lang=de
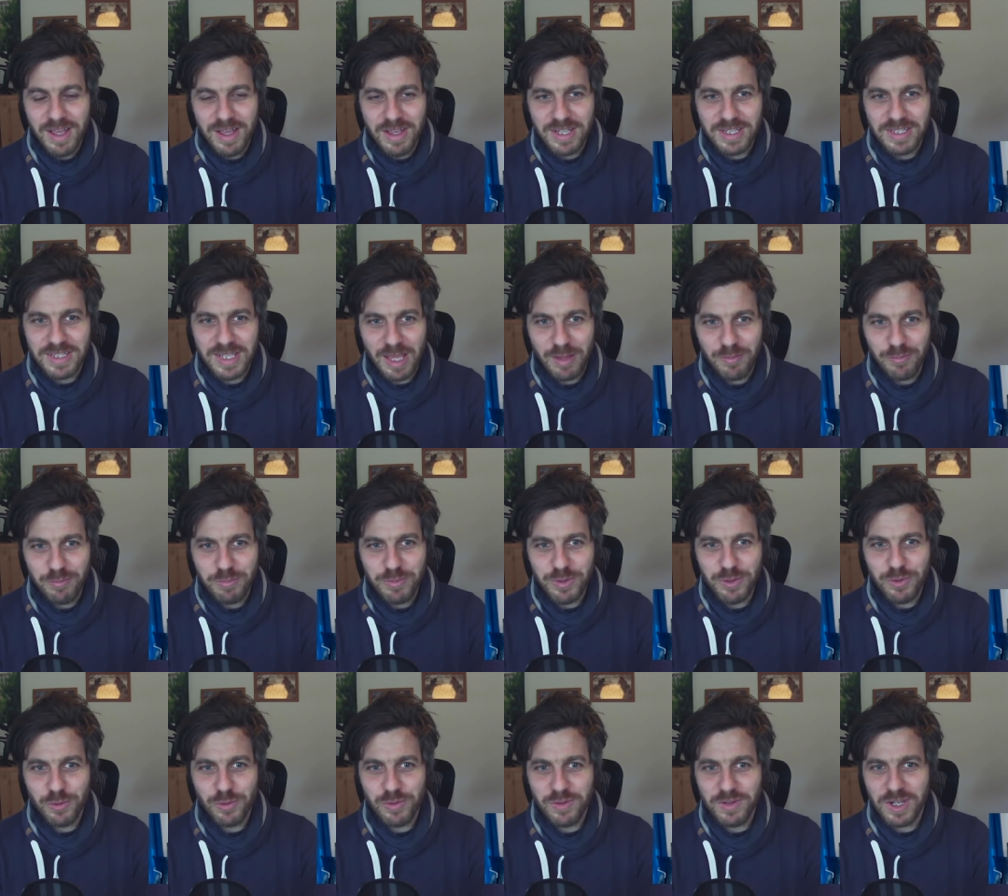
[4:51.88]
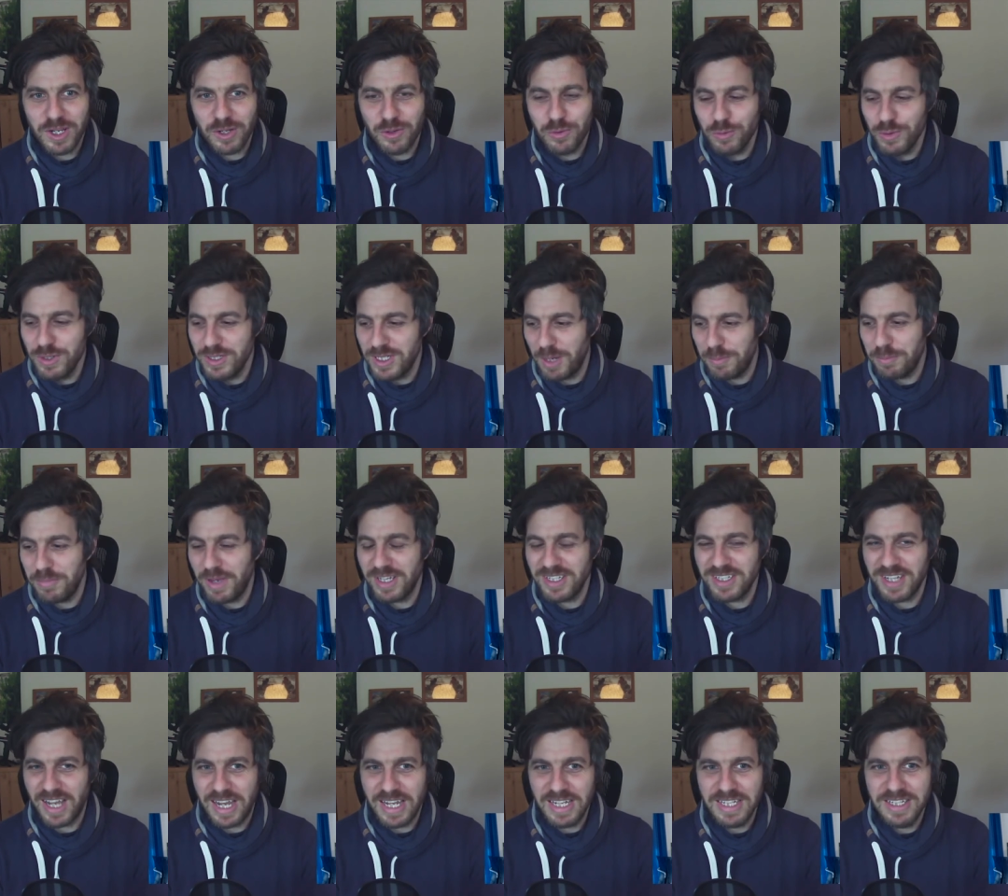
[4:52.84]
ich kämpfe mich durch die Natur, ich habe
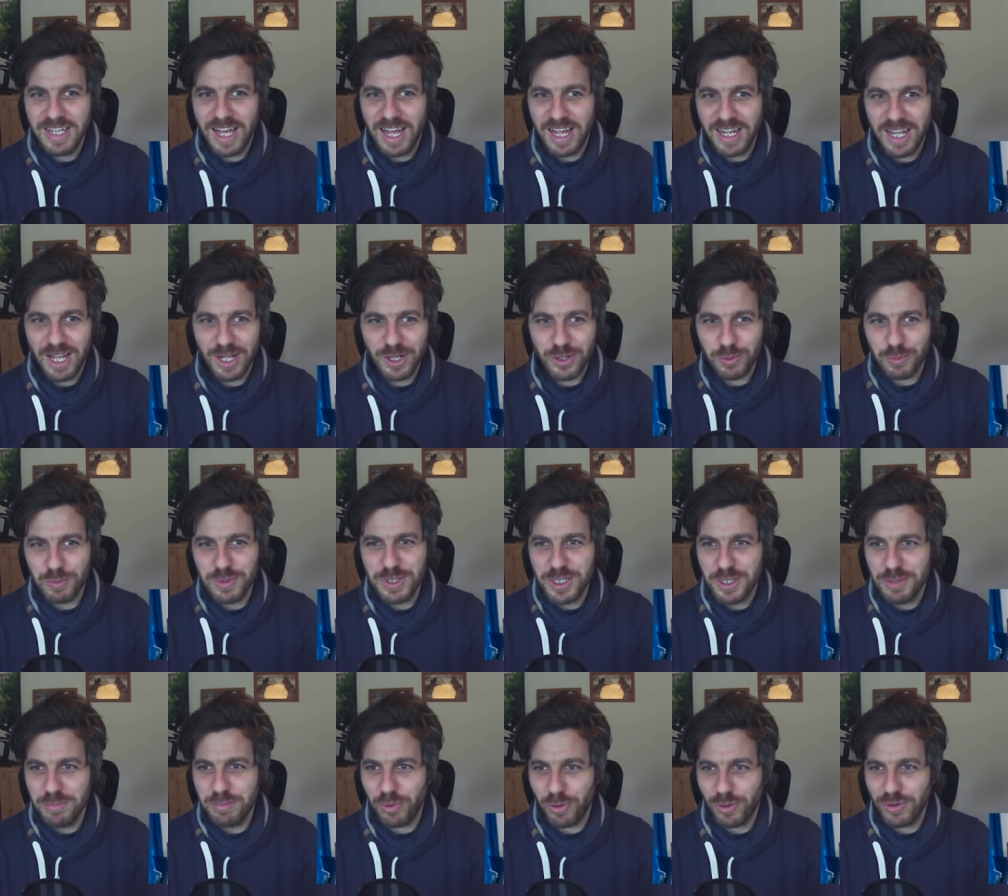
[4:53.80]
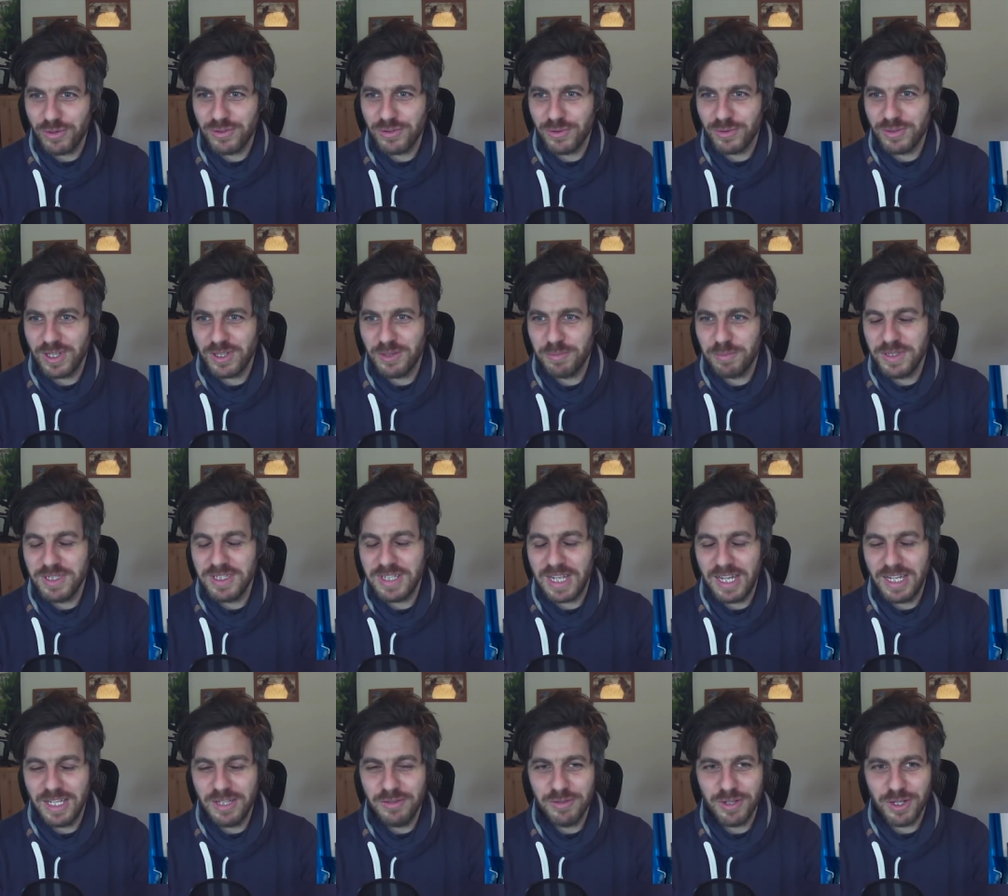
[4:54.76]
mich ein Jahr lang durchgeboxt und jetzt bin ich
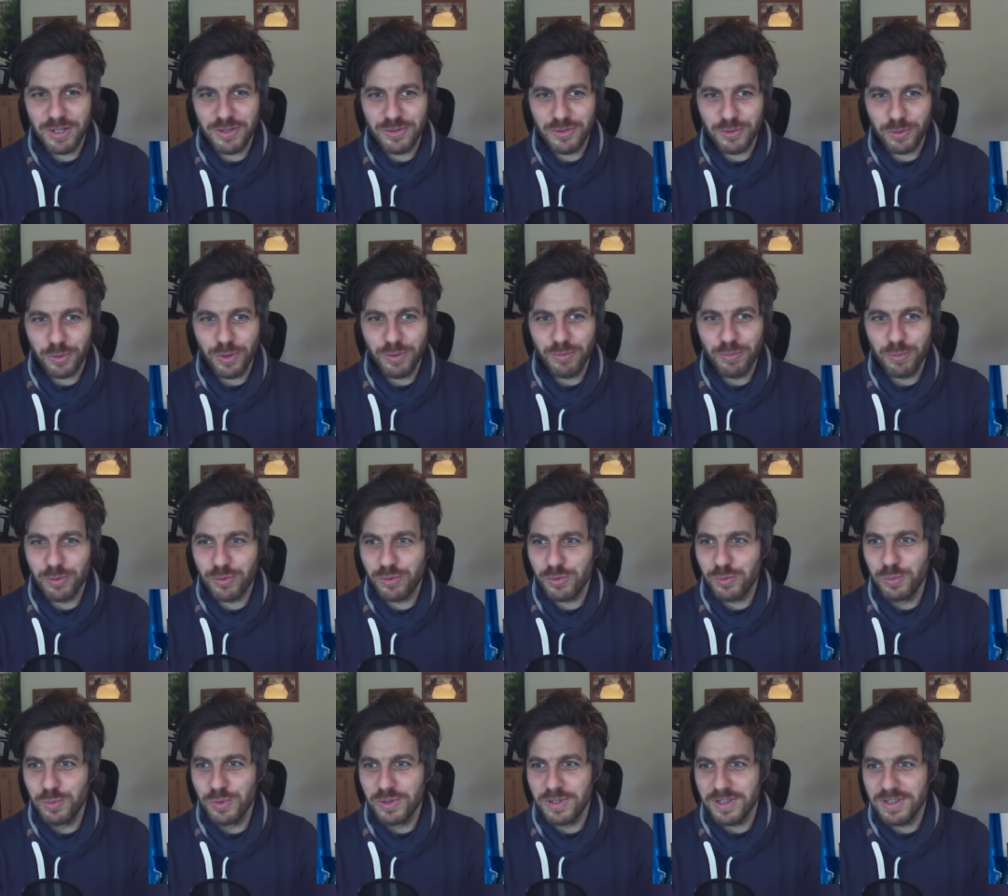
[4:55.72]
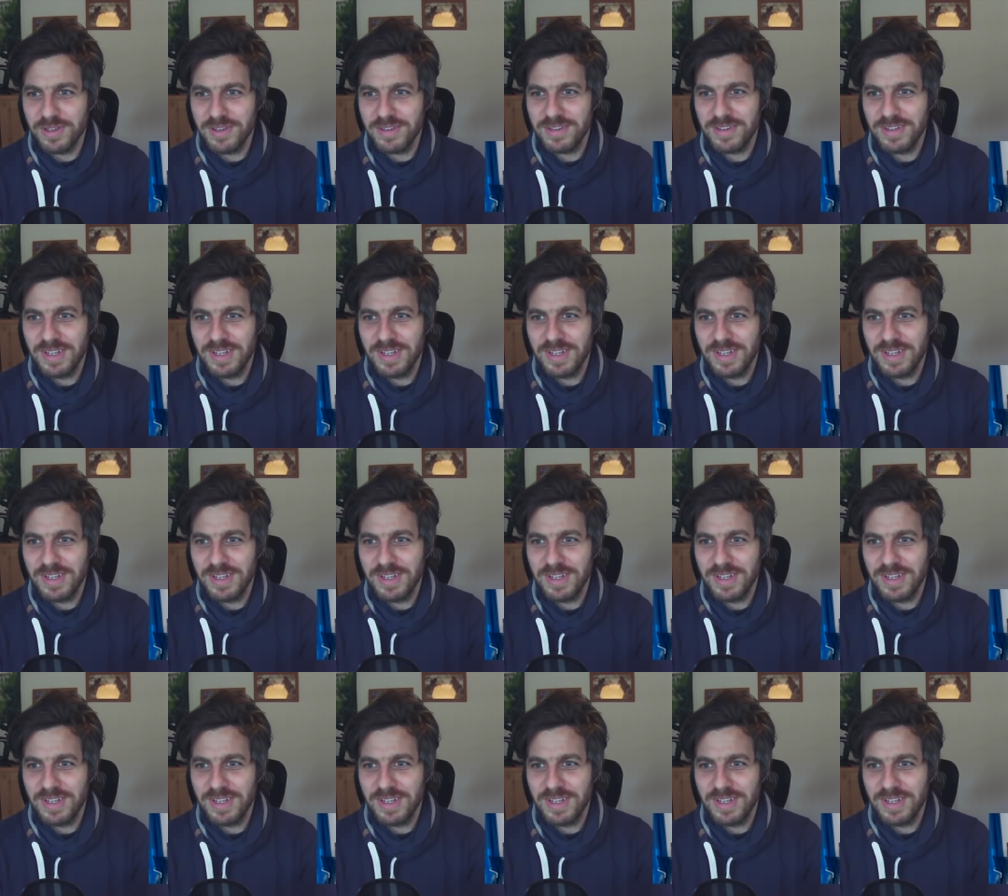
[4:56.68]
endlich wieder zurück, wo es gut ist.